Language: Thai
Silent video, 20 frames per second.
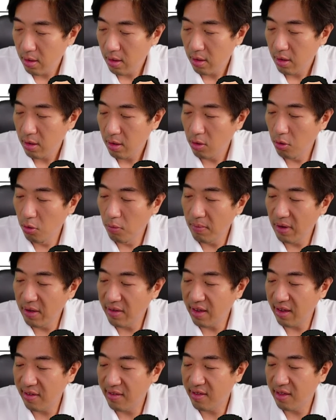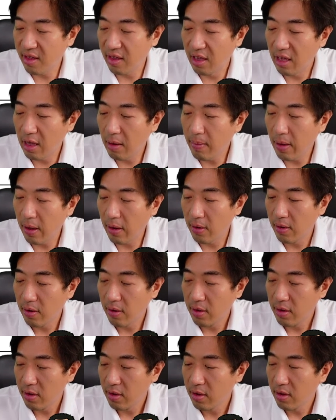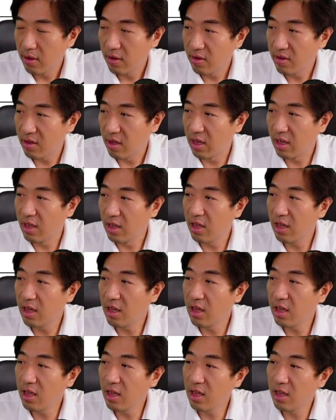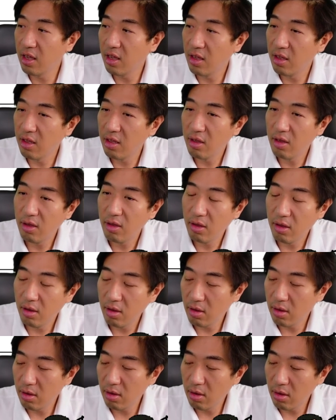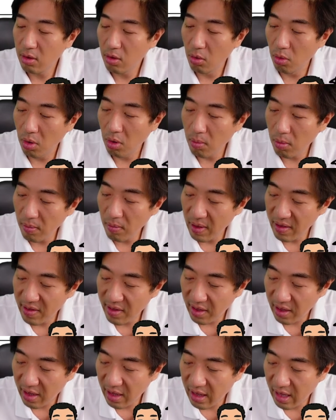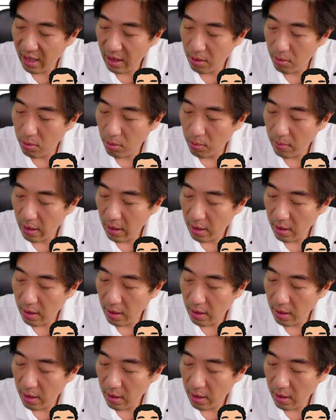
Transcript: รุ้งมี7สีใช่ป่ะสีที่อยู่ข้างบนมันสีอะไรเรารู้ป่ะ